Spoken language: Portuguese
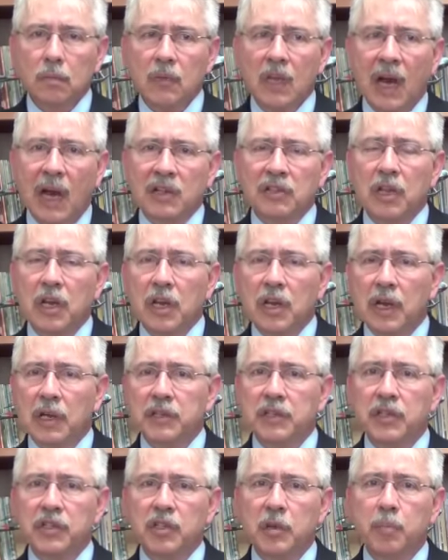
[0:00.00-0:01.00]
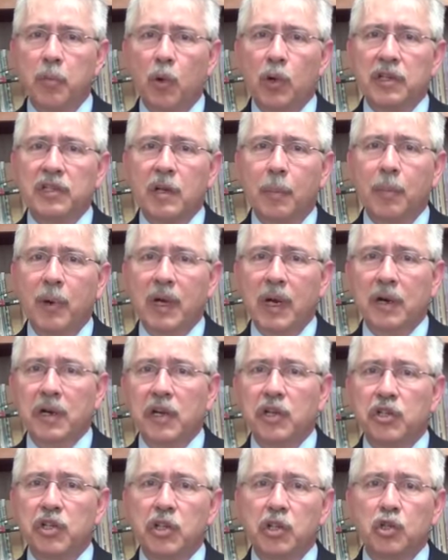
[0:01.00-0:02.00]
às delegacias de polícia para
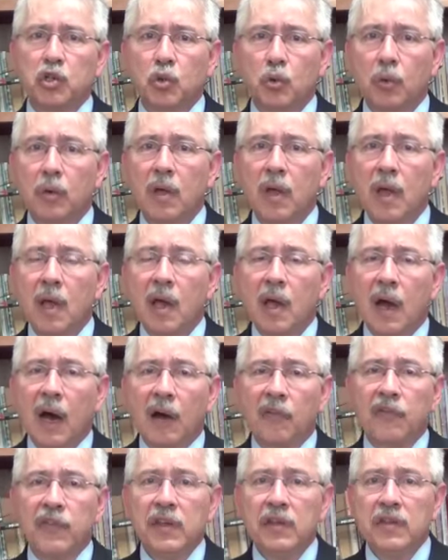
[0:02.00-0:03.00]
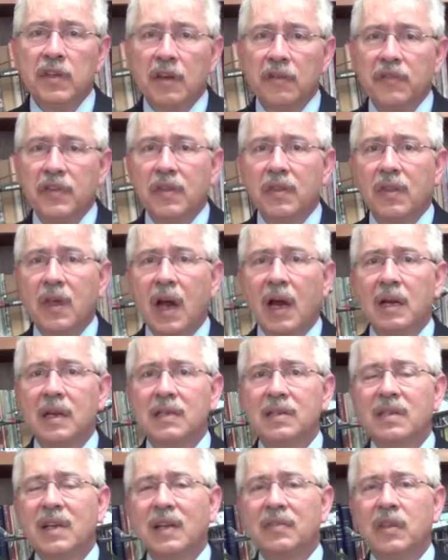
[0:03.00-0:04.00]
registro, a fim de evitar
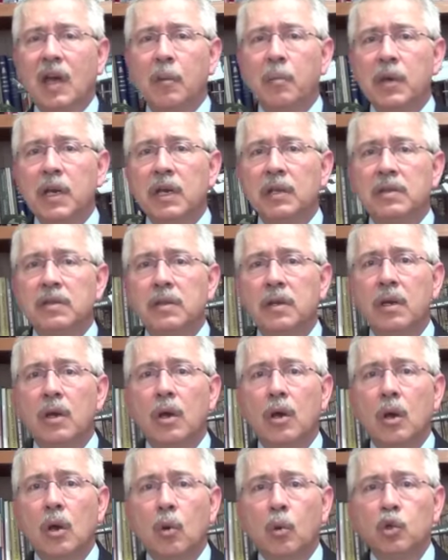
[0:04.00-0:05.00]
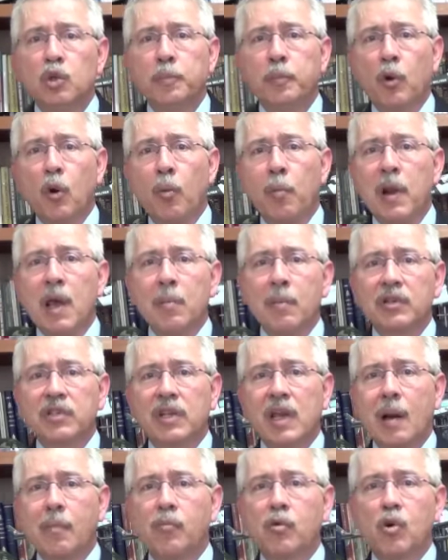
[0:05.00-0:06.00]
exatamente os problemas
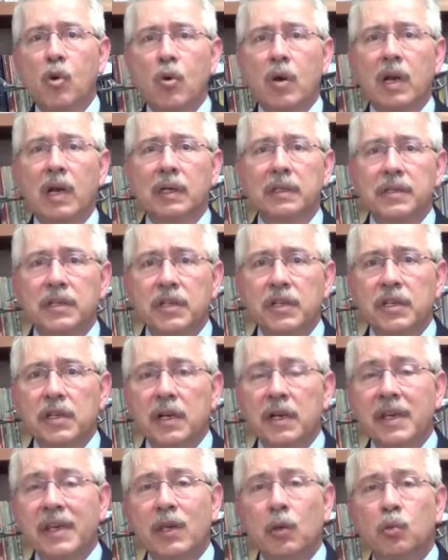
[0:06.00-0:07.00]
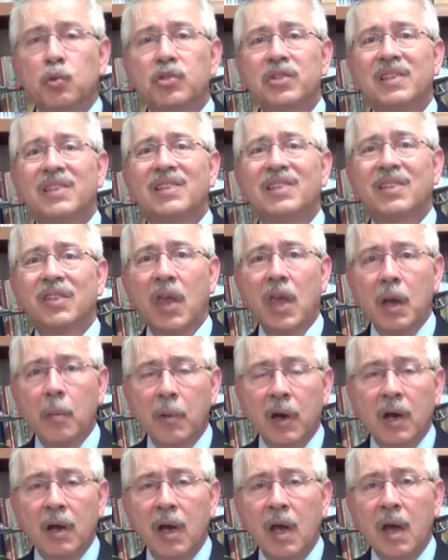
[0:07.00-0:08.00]
que a burocracia e que o
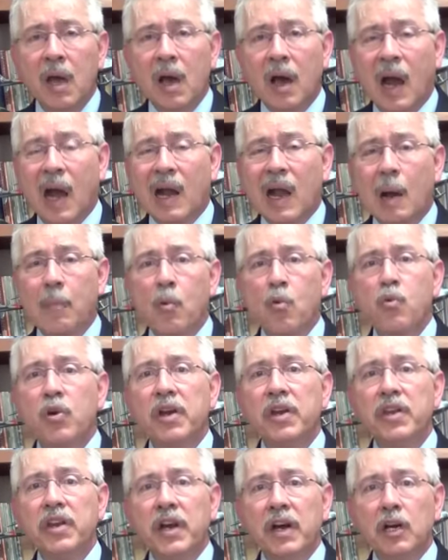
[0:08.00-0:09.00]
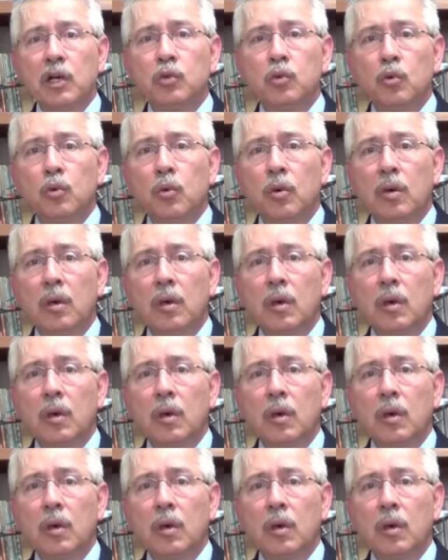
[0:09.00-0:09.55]
sistema acabam criando